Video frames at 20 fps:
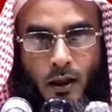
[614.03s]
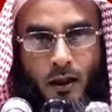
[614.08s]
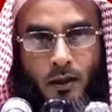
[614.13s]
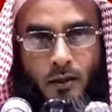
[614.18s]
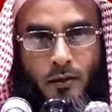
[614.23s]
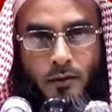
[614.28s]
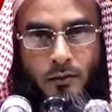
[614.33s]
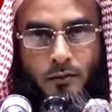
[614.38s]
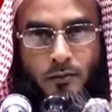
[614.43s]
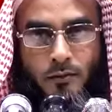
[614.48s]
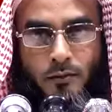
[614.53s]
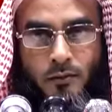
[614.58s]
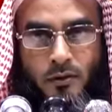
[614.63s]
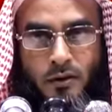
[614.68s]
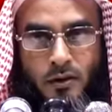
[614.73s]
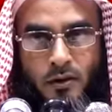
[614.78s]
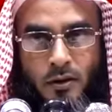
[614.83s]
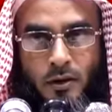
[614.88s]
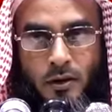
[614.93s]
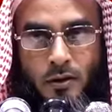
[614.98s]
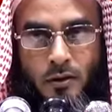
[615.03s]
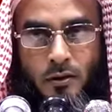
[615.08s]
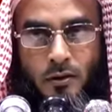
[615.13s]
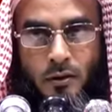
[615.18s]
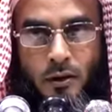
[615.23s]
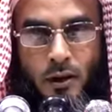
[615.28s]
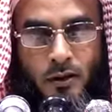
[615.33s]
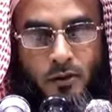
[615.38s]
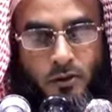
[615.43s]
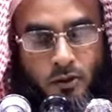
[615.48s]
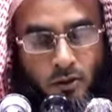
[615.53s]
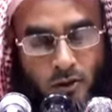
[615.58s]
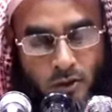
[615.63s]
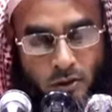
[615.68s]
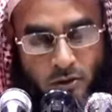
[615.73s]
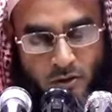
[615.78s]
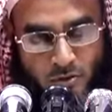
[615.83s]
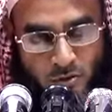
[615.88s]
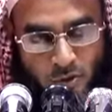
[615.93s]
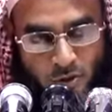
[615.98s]
আর নিজের আত্মীয়
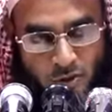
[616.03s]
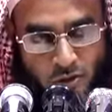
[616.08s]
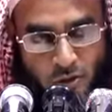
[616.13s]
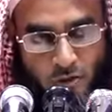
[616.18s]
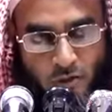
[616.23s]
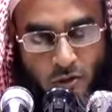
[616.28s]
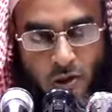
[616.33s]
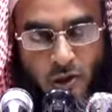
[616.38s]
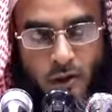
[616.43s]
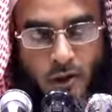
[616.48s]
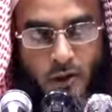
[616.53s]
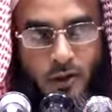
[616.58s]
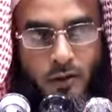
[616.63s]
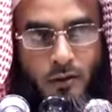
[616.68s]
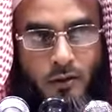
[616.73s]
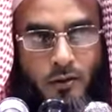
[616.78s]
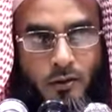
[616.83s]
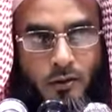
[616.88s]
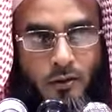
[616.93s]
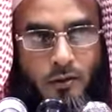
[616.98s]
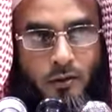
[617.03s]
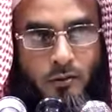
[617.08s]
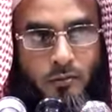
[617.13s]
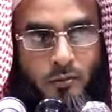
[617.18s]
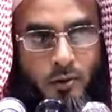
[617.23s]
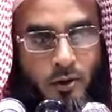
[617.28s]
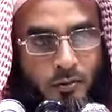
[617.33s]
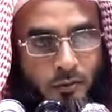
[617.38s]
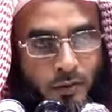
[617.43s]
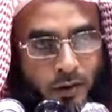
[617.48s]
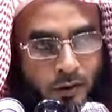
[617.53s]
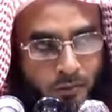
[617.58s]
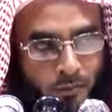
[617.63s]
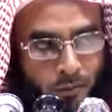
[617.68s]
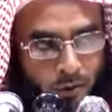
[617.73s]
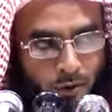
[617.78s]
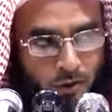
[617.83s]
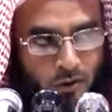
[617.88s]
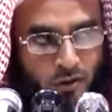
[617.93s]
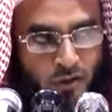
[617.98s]
স্বজন বংশধরকে পরিবার
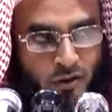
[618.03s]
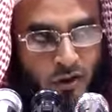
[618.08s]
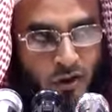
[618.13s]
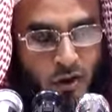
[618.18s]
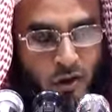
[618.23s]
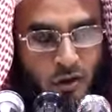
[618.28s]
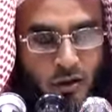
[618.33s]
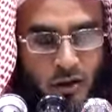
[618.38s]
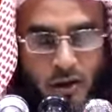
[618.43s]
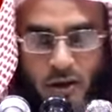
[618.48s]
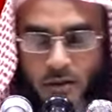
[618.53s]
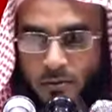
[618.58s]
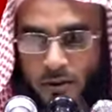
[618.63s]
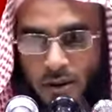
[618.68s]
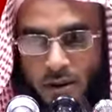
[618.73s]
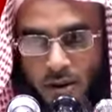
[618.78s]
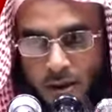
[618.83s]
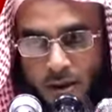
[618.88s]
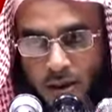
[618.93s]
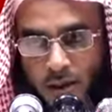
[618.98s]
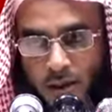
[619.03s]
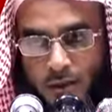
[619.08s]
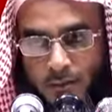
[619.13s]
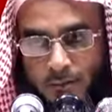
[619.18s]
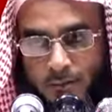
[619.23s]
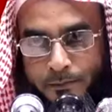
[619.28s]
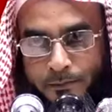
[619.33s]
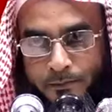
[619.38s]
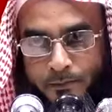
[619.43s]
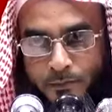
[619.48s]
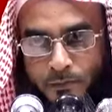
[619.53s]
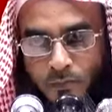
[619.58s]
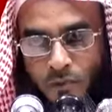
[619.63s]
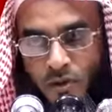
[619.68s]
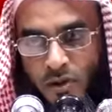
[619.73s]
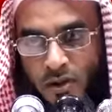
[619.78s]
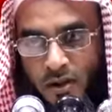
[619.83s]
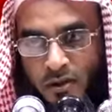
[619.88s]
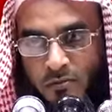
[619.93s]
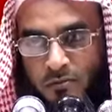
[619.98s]
পরিজনকে দেশবাসীকে
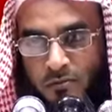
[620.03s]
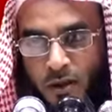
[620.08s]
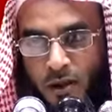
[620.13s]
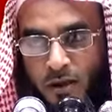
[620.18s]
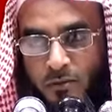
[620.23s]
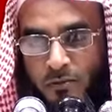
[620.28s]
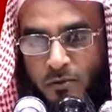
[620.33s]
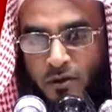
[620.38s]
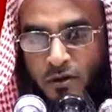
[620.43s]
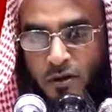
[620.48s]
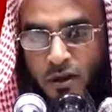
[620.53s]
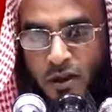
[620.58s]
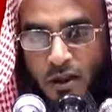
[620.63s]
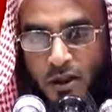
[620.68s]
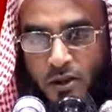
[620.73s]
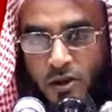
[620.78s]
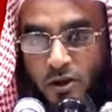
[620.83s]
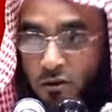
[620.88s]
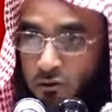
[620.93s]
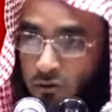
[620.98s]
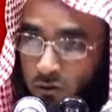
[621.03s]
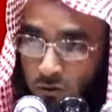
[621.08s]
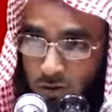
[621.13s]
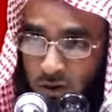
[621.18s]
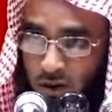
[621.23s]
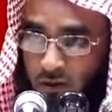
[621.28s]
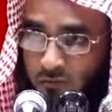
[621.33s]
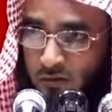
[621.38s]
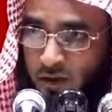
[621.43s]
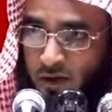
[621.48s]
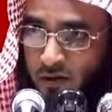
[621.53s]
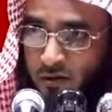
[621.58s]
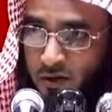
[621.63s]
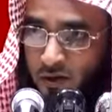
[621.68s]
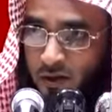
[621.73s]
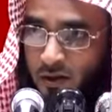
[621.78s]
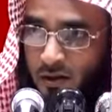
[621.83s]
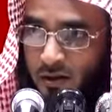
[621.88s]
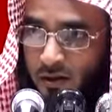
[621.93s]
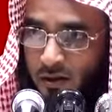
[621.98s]
মুসলিম ভাই বোনদেরকে সতর্ক সাবধান
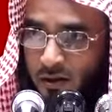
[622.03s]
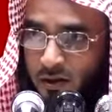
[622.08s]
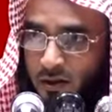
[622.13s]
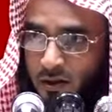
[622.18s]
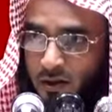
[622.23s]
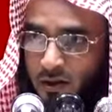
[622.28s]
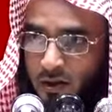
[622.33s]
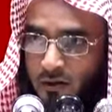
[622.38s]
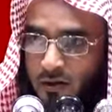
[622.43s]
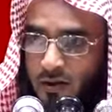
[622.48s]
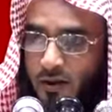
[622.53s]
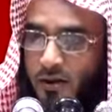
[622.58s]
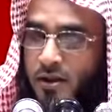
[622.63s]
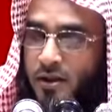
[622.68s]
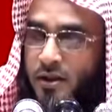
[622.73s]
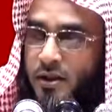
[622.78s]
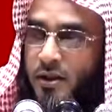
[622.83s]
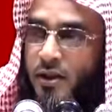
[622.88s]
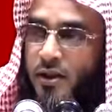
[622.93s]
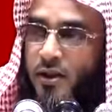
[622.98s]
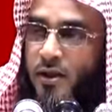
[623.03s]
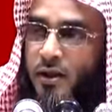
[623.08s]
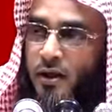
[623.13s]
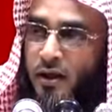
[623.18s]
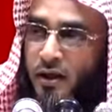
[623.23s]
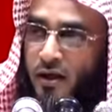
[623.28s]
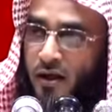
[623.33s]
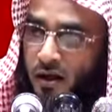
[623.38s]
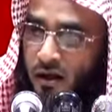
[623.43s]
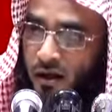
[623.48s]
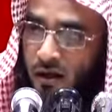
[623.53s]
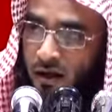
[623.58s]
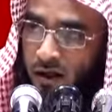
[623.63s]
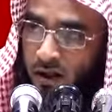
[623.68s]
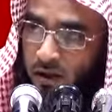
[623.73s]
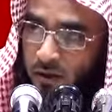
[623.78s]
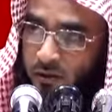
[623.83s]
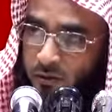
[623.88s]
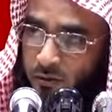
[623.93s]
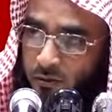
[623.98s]
করেন যে শির্ক না
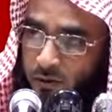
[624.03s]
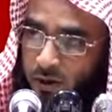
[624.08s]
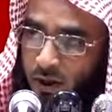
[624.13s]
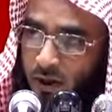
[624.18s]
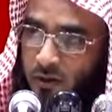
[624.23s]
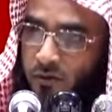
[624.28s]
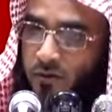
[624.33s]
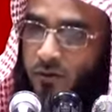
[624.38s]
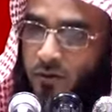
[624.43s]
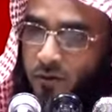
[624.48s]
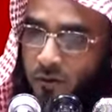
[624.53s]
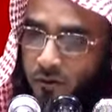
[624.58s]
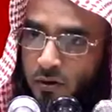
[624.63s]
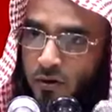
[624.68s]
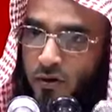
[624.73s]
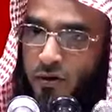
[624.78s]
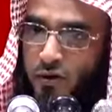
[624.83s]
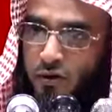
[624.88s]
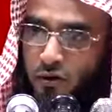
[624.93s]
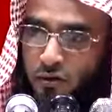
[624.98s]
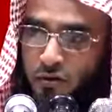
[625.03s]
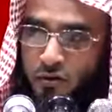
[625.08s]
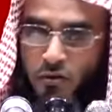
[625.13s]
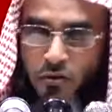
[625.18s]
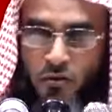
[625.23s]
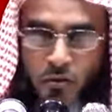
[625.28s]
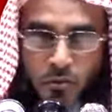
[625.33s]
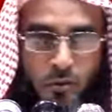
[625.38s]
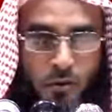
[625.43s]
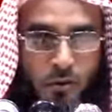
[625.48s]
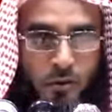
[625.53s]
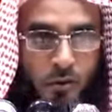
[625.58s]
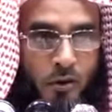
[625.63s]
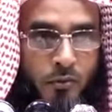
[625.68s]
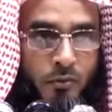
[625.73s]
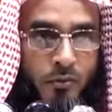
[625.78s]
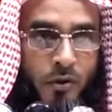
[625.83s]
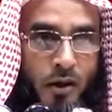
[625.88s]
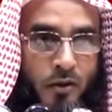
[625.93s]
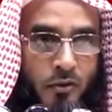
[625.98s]
করে যদি অন্য কোনো বড়
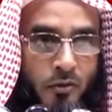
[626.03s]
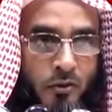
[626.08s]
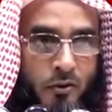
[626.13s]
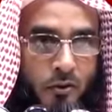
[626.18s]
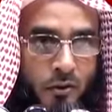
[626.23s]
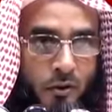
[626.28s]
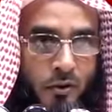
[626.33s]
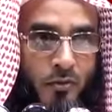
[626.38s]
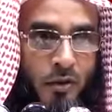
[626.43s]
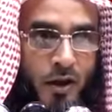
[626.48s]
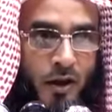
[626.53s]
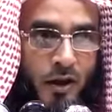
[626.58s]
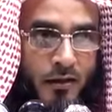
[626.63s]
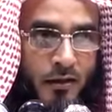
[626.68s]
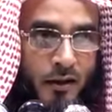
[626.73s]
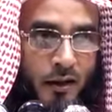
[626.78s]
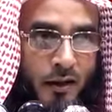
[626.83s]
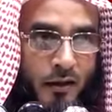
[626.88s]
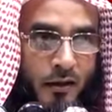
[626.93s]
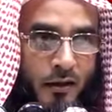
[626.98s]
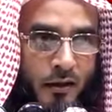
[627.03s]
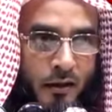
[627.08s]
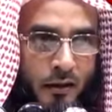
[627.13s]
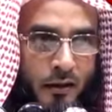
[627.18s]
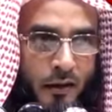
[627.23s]
অপরাধ করেও মারা যায়